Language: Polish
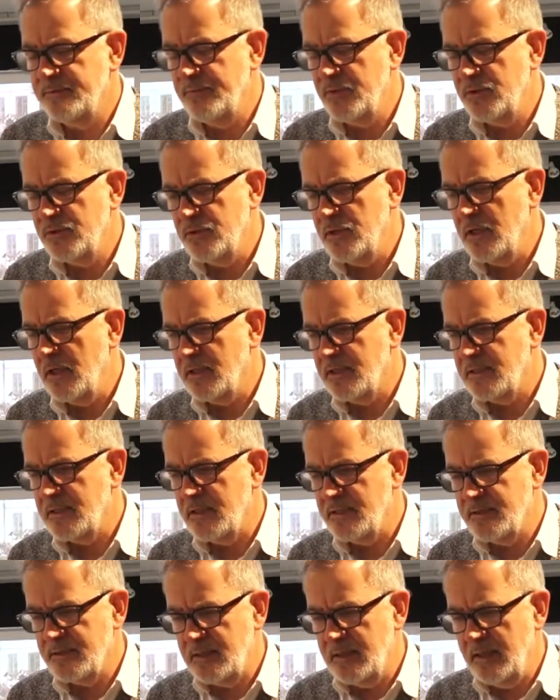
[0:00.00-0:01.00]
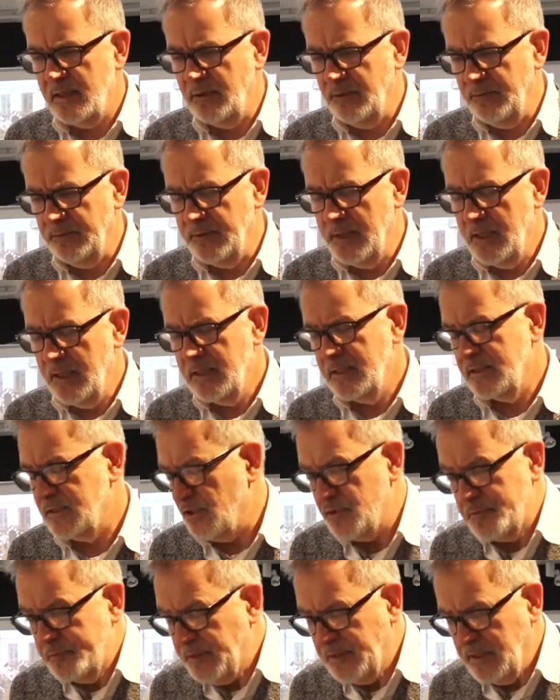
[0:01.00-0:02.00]
więzienia carskiego, ze
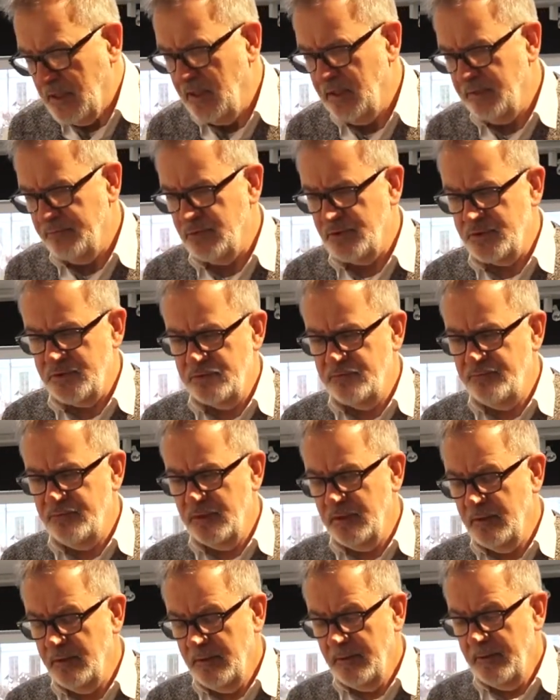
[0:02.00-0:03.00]
szpitala właściwie.